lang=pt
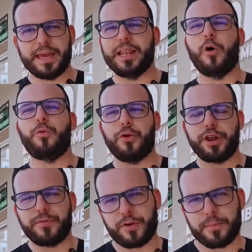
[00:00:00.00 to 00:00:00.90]
que não
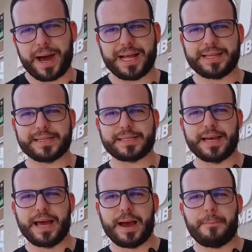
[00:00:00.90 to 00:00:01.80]
foram
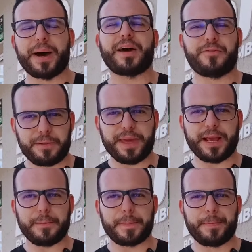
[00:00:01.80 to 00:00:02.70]
informadas para a
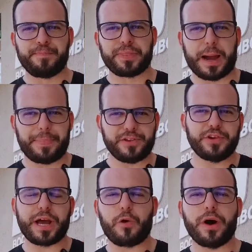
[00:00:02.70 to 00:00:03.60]
família. A partir de